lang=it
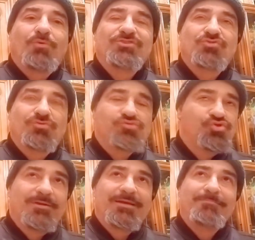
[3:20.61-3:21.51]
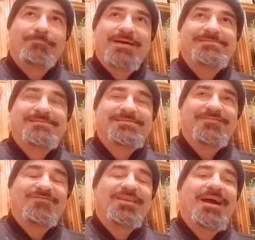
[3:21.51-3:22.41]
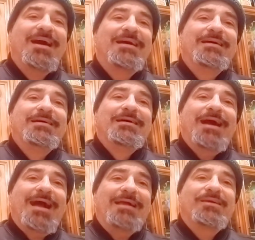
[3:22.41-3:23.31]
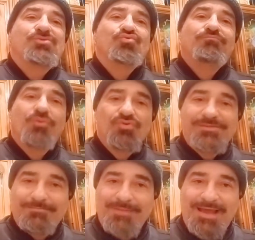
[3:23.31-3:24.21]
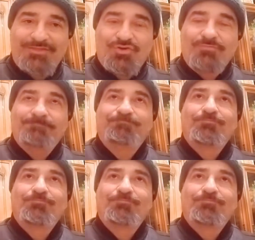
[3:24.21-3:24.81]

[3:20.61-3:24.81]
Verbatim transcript: questo Super Green Pass servirà anche su bus e metro